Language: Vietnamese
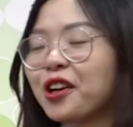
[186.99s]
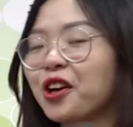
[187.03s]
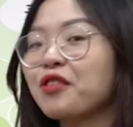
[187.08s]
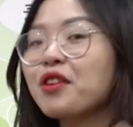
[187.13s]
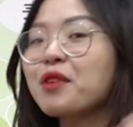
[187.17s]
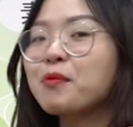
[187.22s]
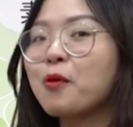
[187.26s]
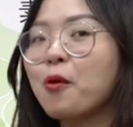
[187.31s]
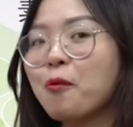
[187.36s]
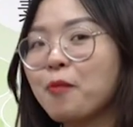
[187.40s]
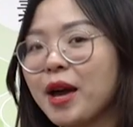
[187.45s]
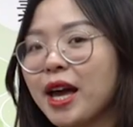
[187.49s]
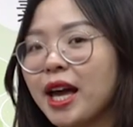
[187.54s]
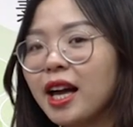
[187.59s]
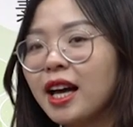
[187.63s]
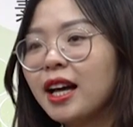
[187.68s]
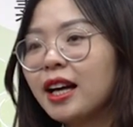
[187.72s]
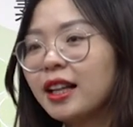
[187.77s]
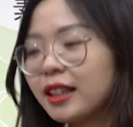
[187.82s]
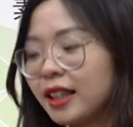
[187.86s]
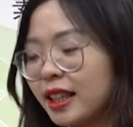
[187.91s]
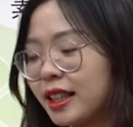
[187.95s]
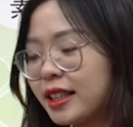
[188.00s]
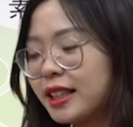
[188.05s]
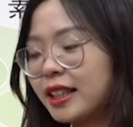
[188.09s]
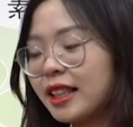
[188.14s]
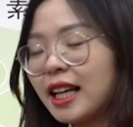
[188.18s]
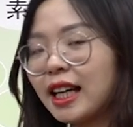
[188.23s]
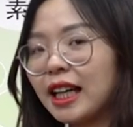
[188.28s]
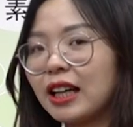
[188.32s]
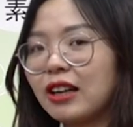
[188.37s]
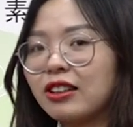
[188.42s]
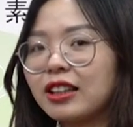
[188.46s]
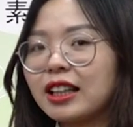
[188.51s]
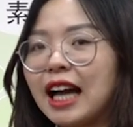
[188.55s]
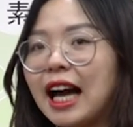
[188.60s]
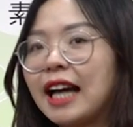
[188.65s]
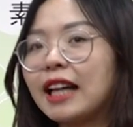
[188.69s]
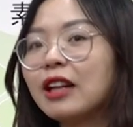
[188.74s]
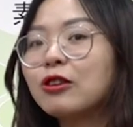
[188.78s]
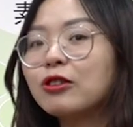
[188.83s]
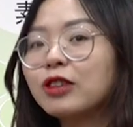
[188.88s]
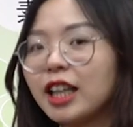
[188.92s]
nói về bố mẹ thì chính là cái ngón
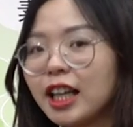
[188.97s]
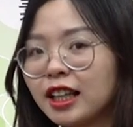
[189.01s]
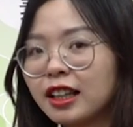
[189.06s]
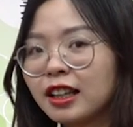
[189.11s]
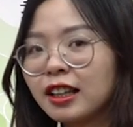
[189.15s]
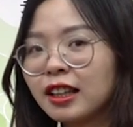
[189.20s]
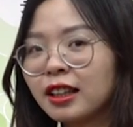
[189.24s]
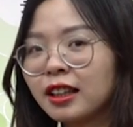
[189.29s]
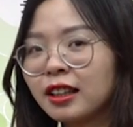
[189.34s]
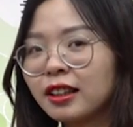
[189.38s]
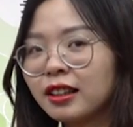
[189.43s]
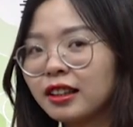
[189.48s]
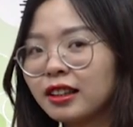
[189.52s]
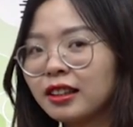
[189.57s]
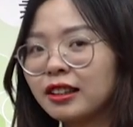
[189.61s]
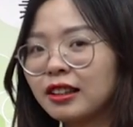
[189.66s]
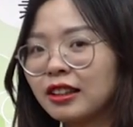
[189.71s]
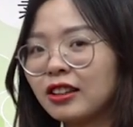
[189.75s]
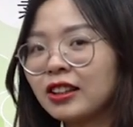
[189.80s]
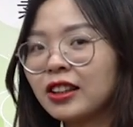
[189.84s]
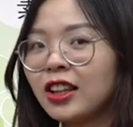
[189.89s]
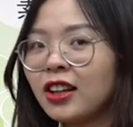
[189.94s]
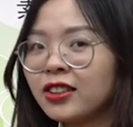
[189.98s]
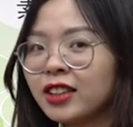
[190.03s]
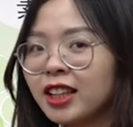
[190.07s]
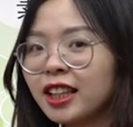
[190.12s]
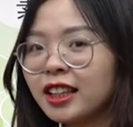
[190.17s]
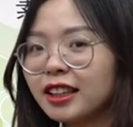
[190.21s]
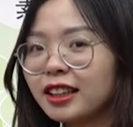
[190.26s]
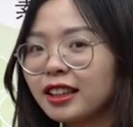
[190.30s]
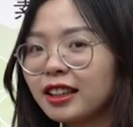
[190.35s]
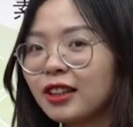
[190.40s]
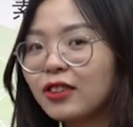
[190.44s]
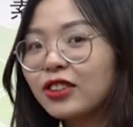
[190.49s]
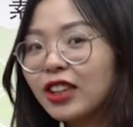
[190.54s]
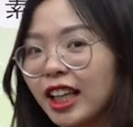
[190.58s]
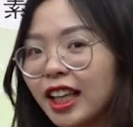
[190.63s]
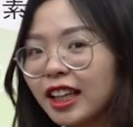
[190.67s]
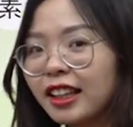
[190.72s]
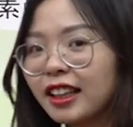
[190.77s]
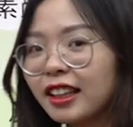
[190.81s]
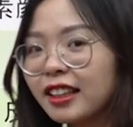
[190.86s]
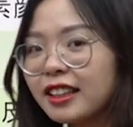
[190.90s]
cái đầu tiên Ừ, ngón to nhất đầu
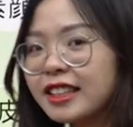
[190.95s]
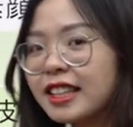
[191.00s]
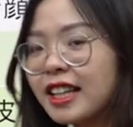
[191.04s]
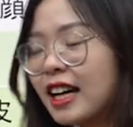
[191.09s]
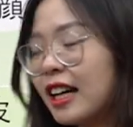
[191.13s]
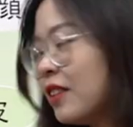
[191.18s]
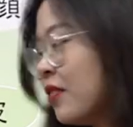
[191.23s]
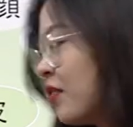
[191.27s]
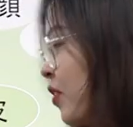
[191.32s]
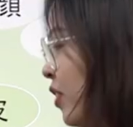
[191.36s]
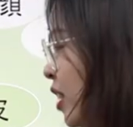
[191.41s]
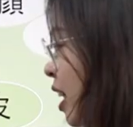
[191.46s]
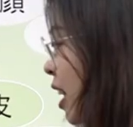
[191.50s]
tiên được chưa